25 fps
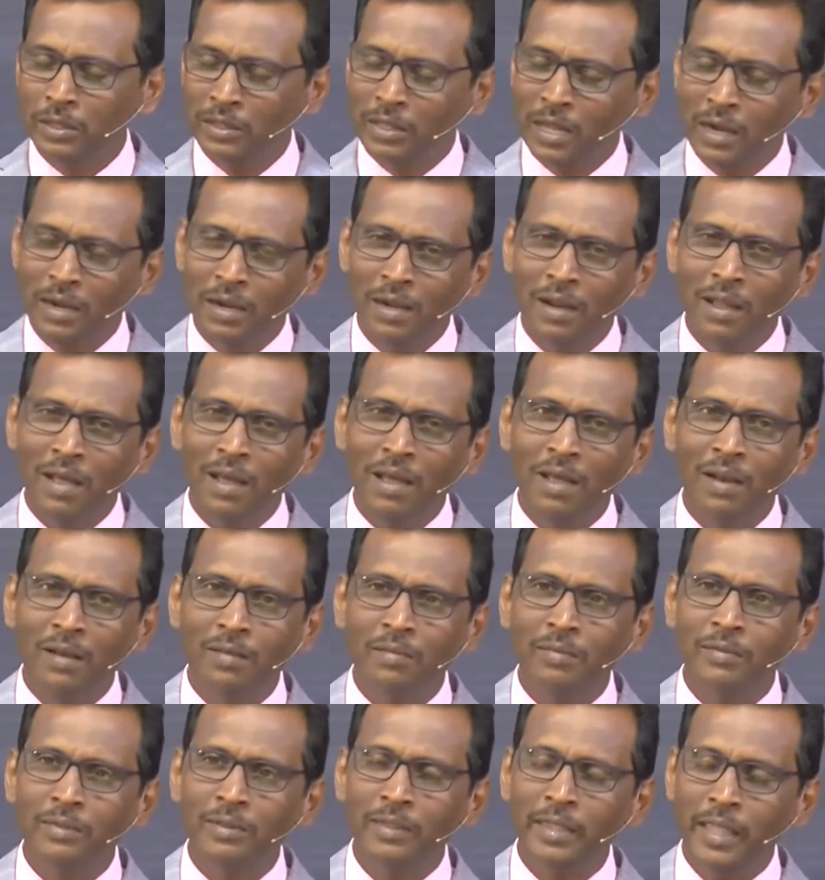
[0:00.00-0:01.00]
தன்னால்
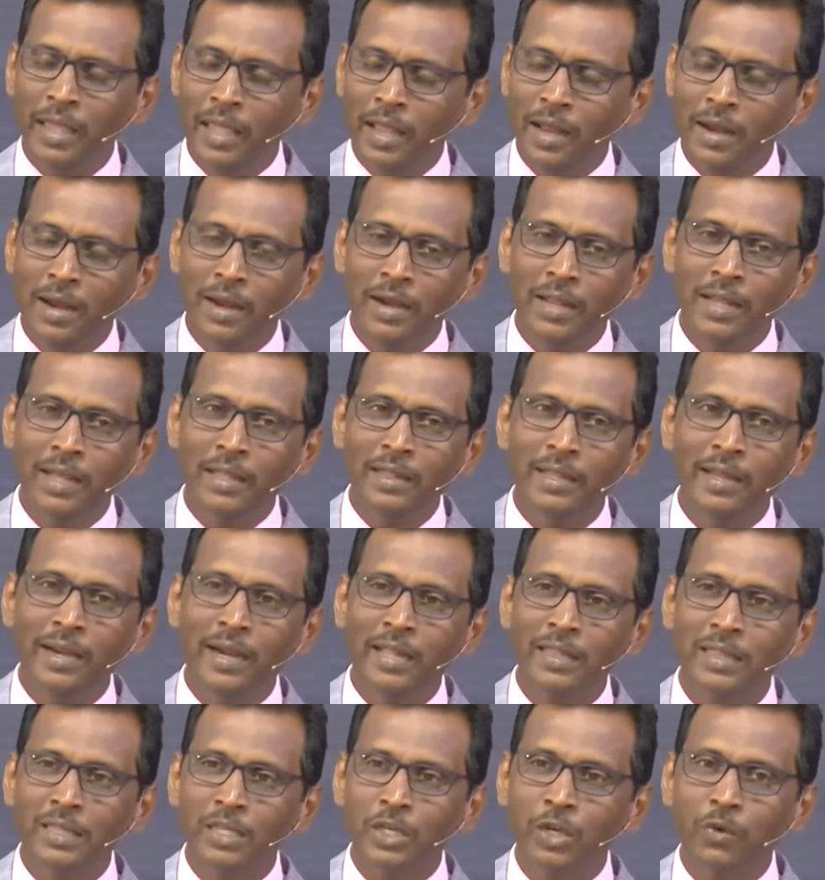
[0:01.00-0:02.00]
தேடி அந்த
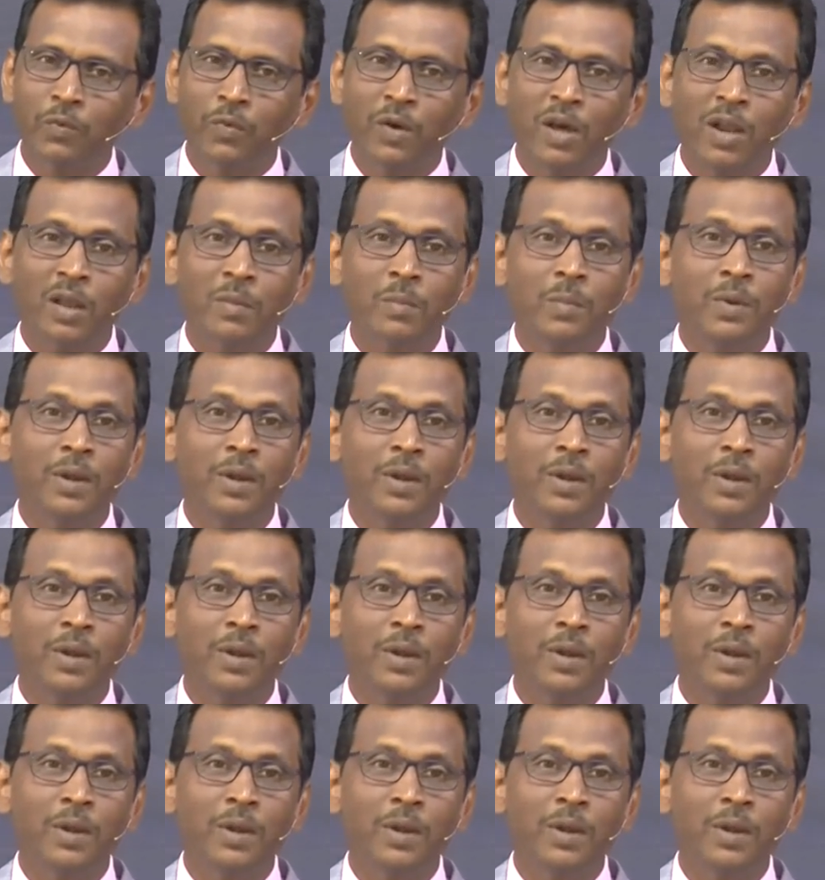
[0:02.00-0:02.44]
இடத்துக்கு வர